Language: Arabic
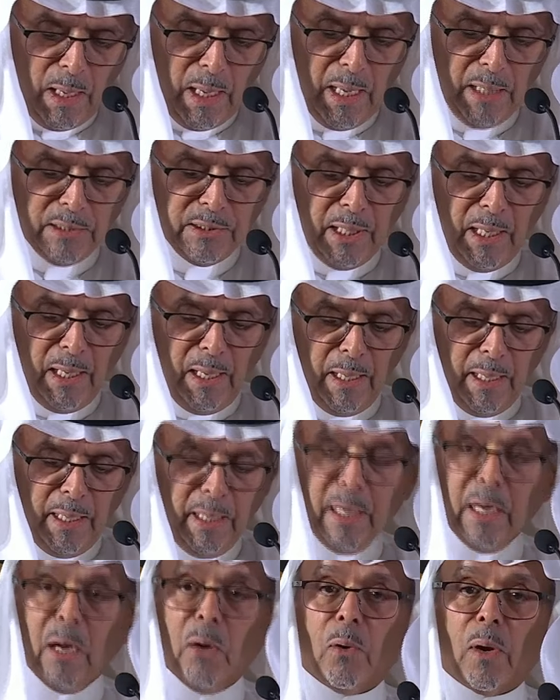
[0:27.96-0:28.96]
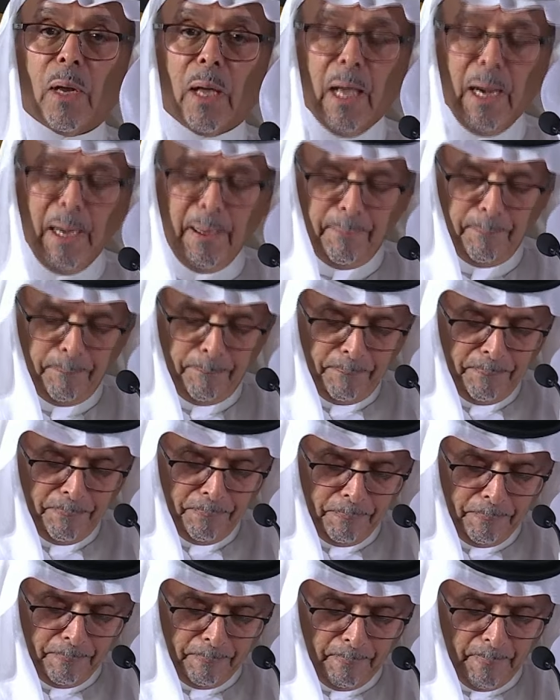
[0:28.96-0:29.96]
اجل انه القلم
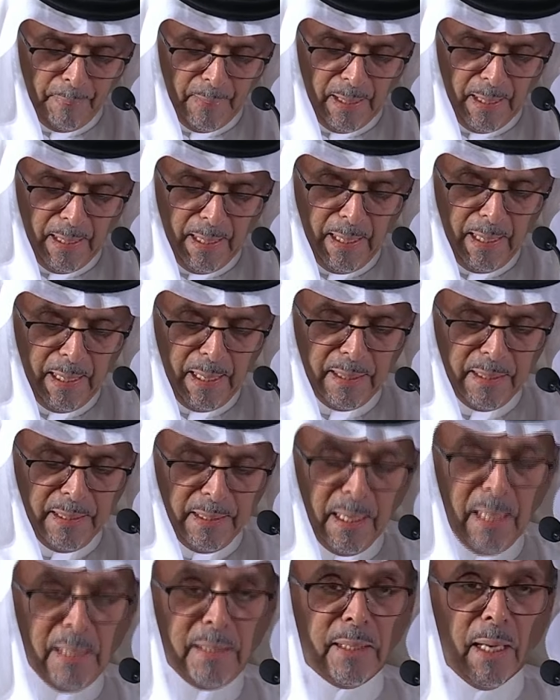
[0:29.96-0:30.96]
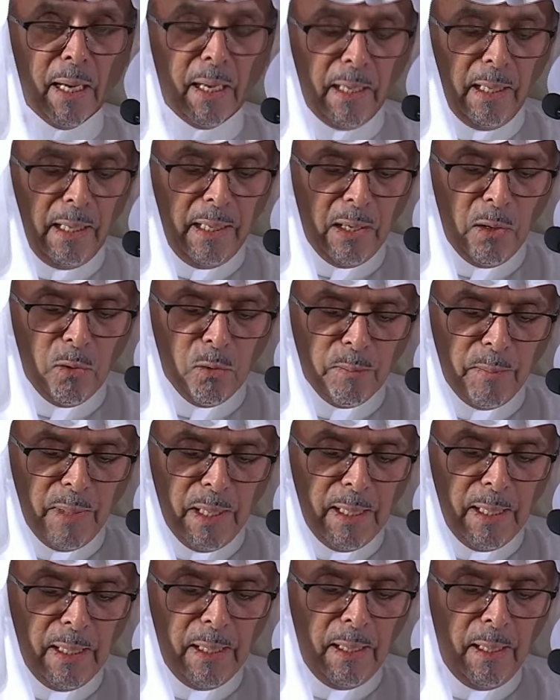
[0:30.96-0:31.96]
الذي نلتقي
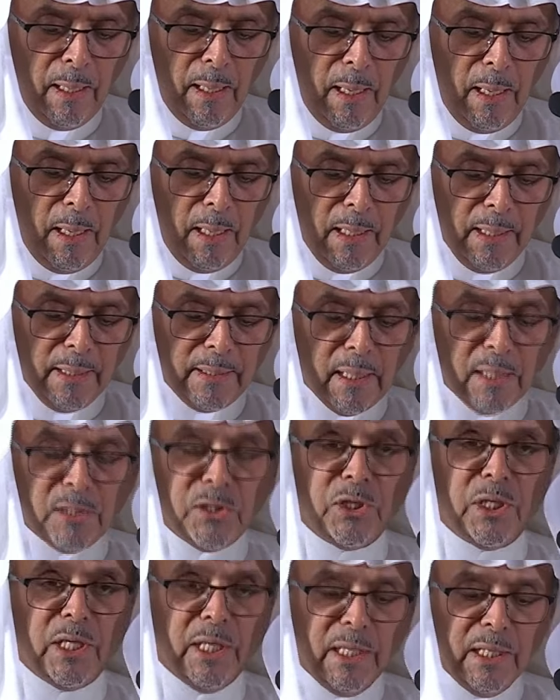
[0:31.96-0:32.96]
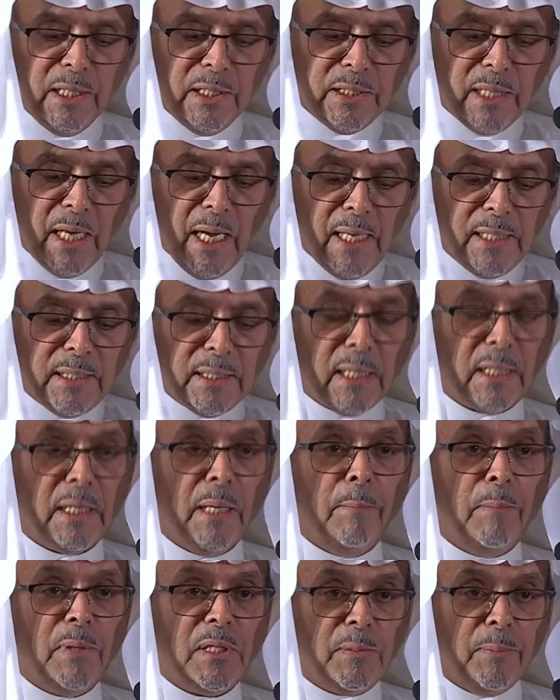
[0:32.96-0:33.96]
اليوم لتدشين جائزة
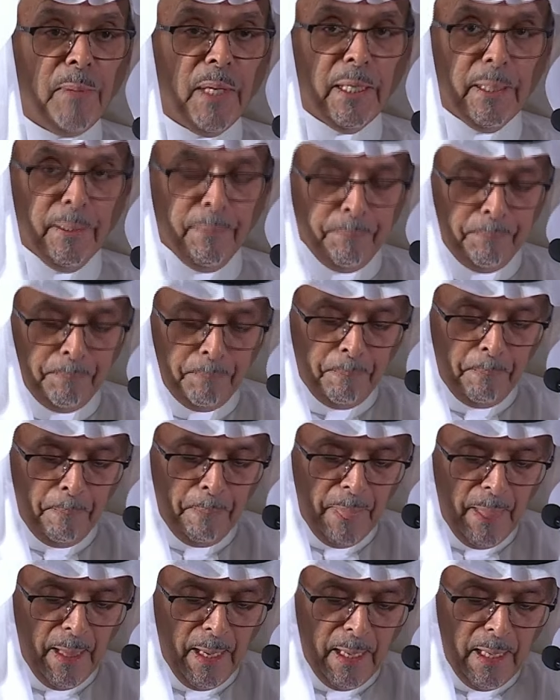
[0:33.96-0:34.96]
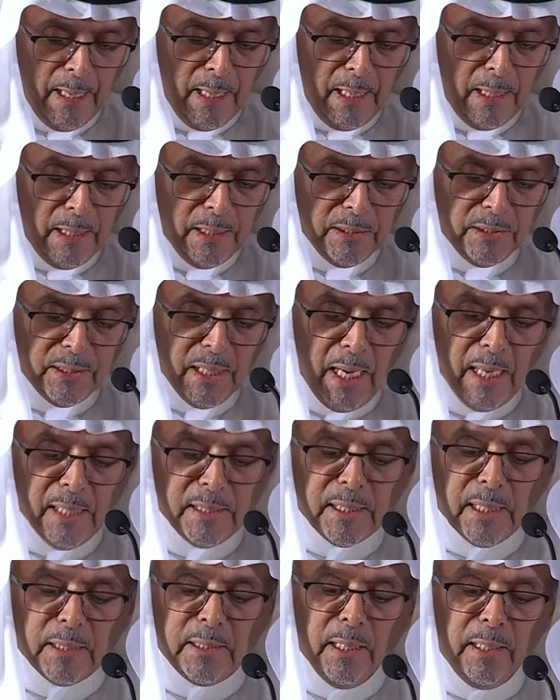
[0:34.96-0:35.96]
باسمه
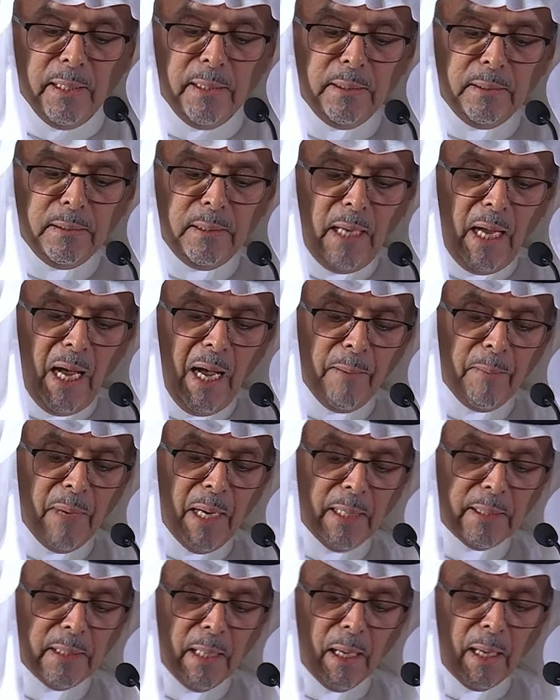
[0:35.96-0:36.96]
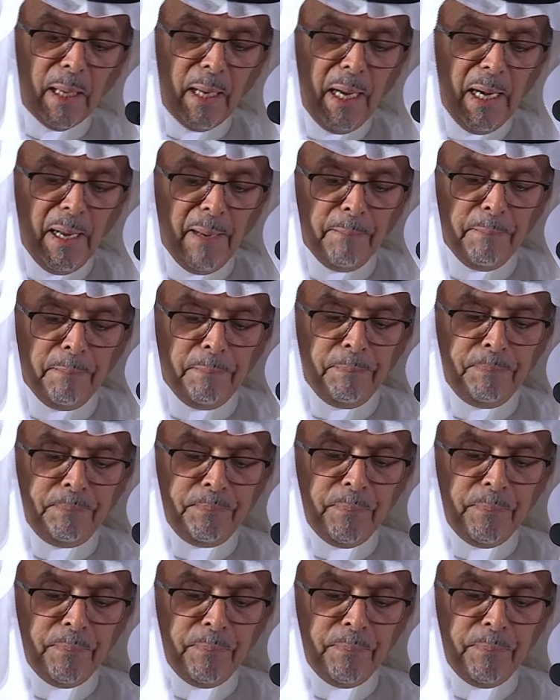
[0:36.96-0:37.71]
جائزة حملت القلم